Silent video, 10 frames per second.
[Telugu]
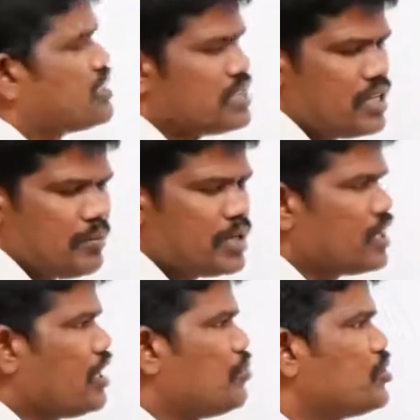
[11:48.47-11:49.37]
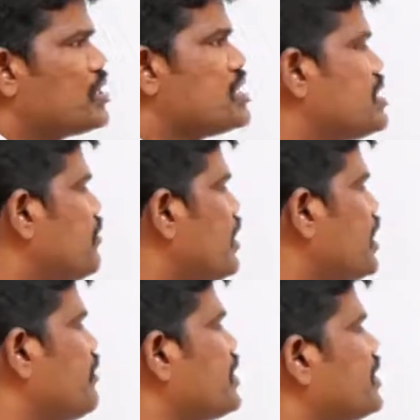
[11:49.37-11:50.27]
రాజీనామాని ఆమోదించి
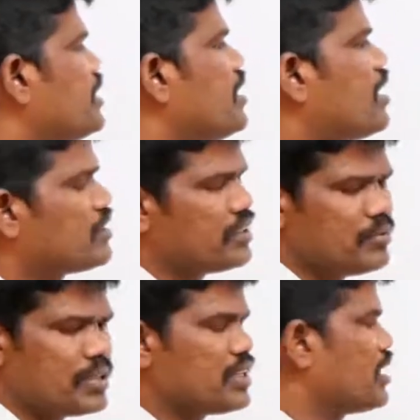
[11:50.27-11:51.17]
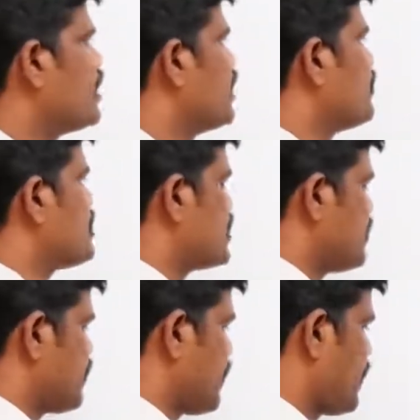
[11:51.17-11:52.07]
వేరే వ్యక్తిని ఆర్థిక మంత్రిగా నియమించడం